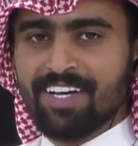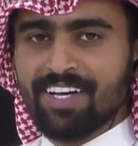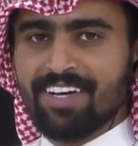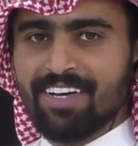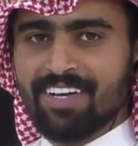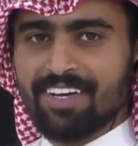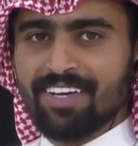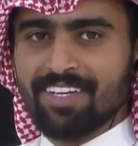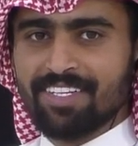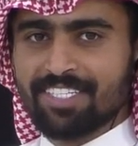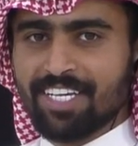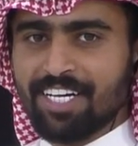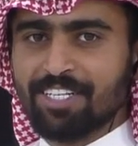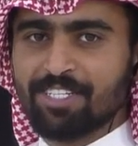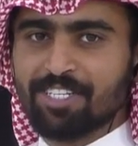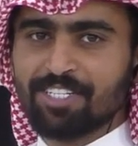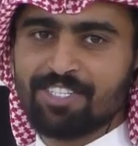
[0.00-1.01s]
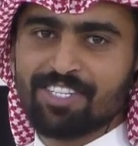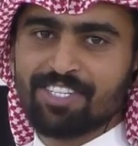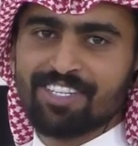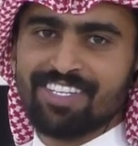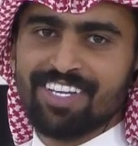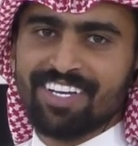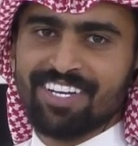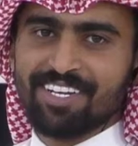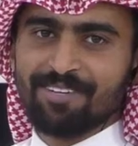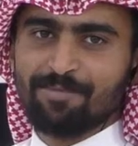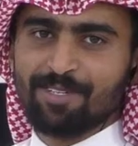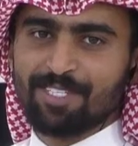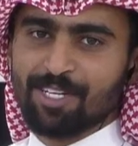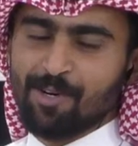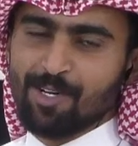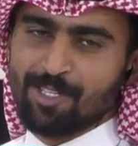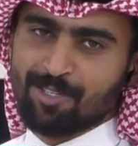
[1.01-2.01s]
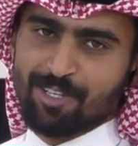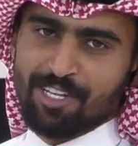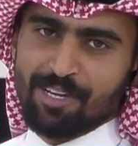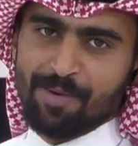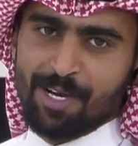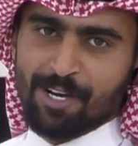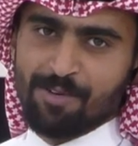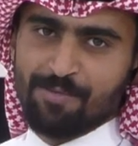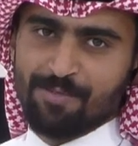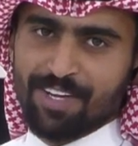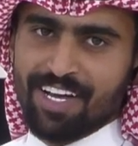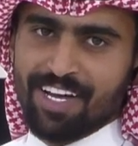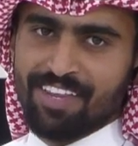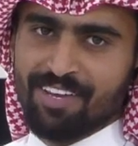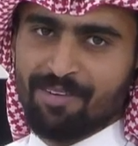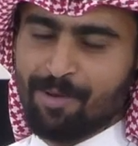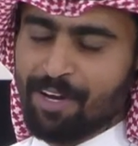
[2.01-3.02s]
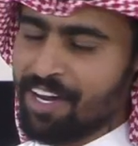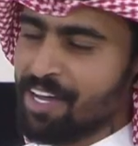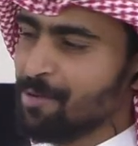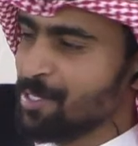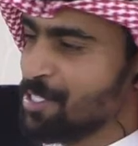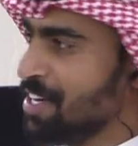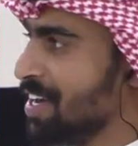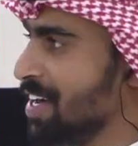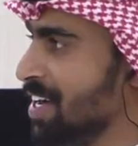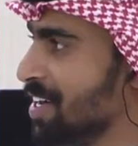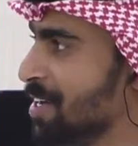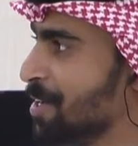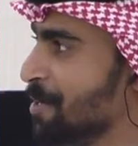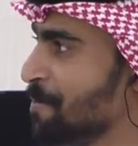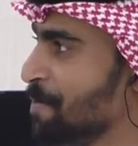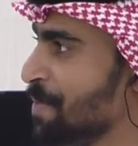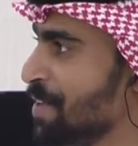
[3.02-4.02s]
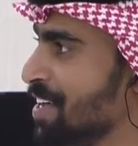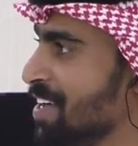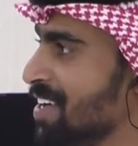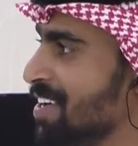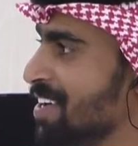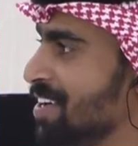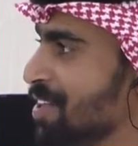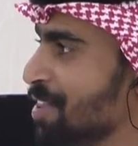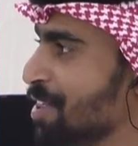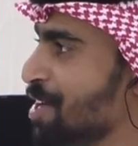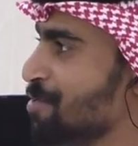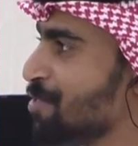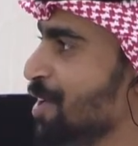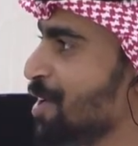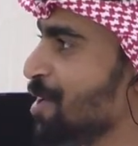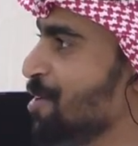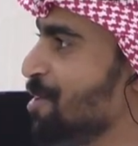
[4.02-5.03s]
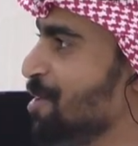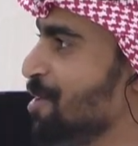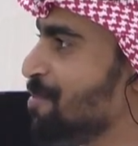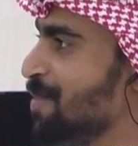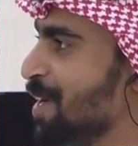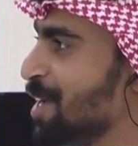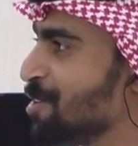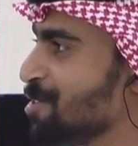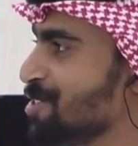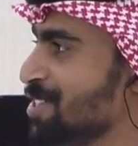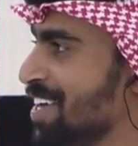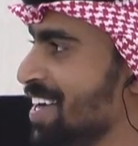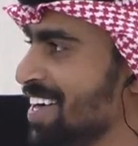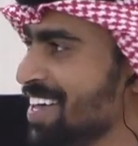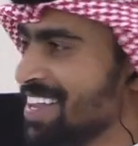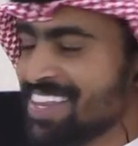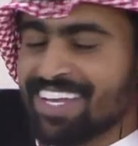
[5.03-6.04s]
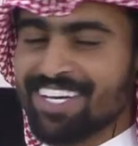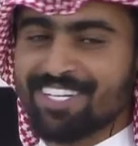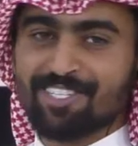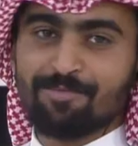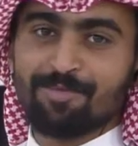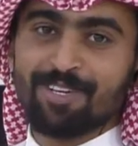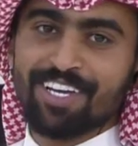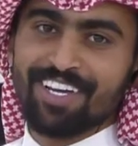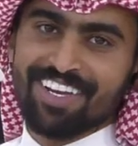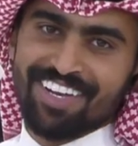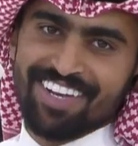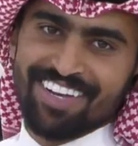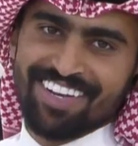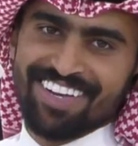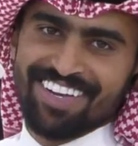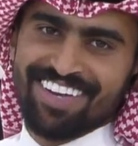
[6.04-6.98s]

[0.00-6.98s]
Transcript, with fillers: آه، سعيدين جدا بتواجدنا معكم في هذا البرنامج الرائع آه، ضيفي اليوم الاستاذ الجميل